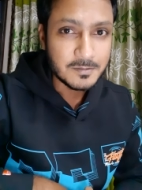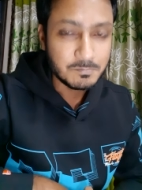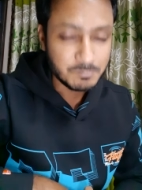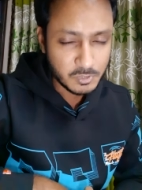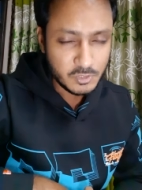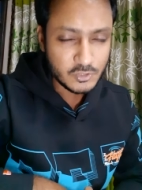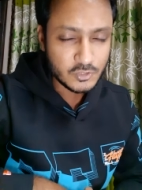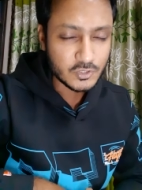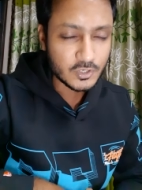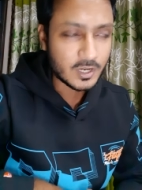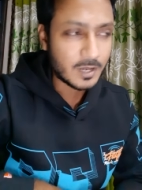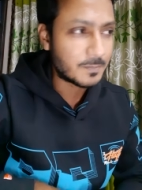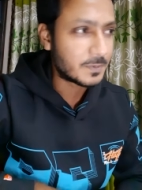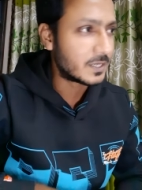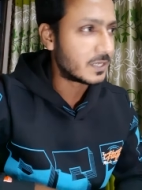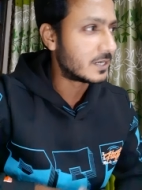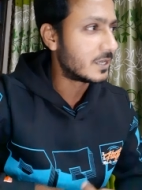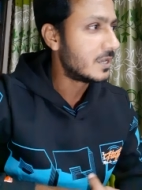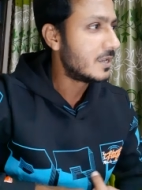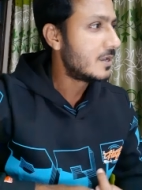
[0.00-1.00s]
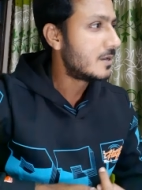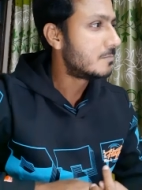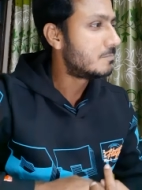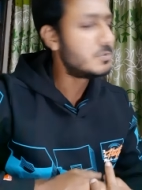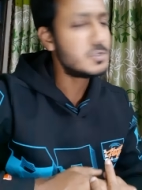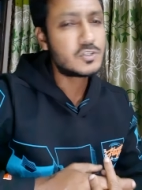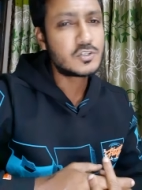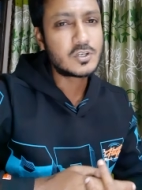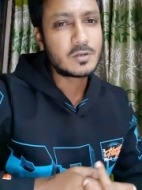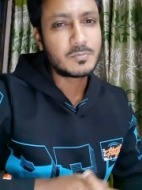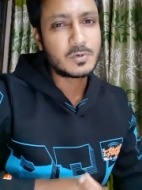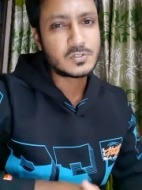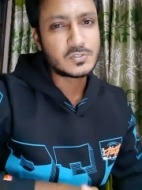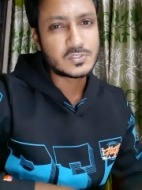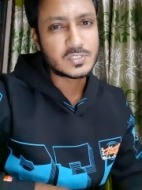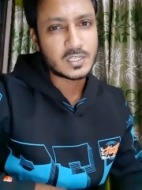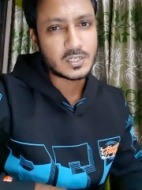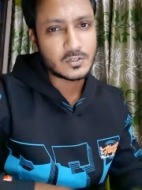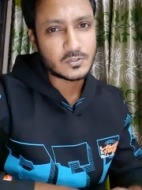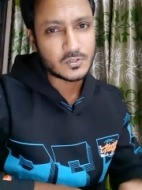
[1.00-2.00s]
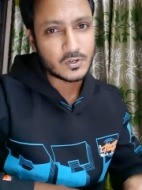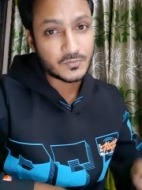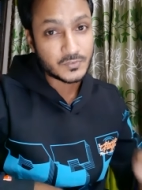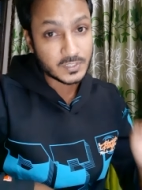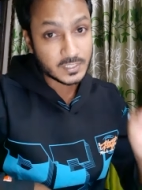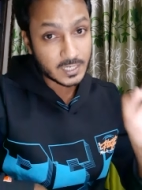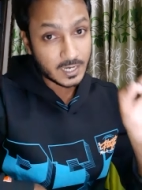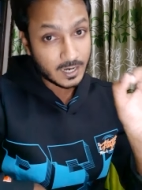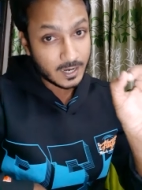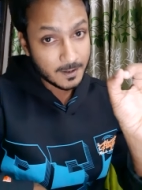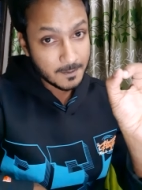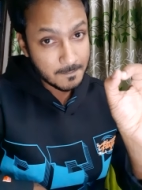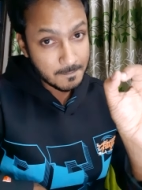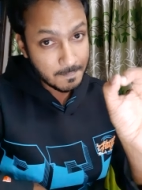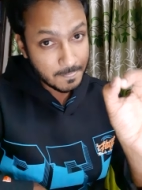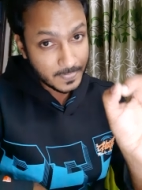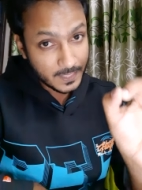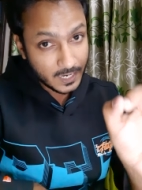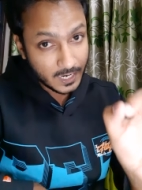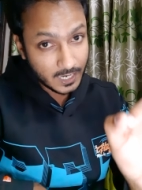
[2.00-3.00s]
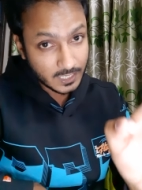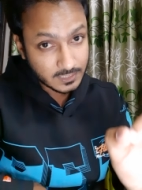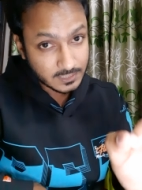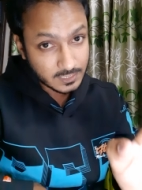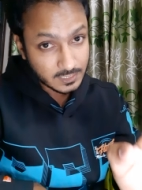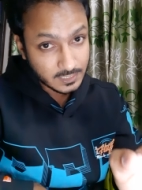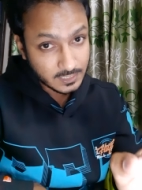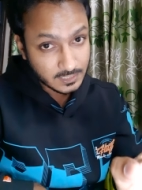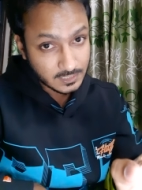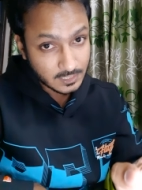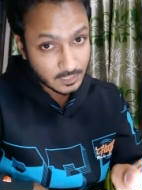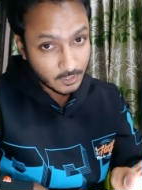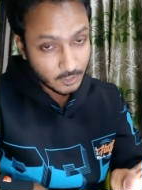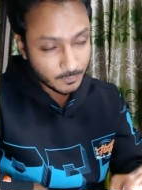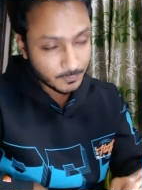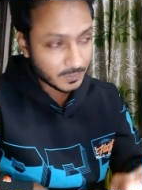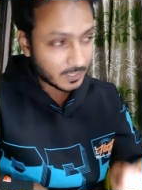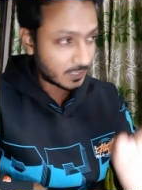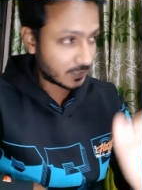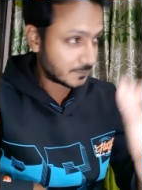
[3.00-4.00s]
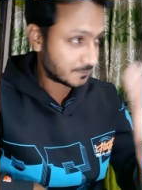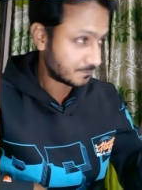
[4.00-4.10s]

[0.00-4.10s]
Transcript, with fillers: বিশ্বকাপের বিশ্বমঞ্চের ট্রফিটা হাতে নিতে হবে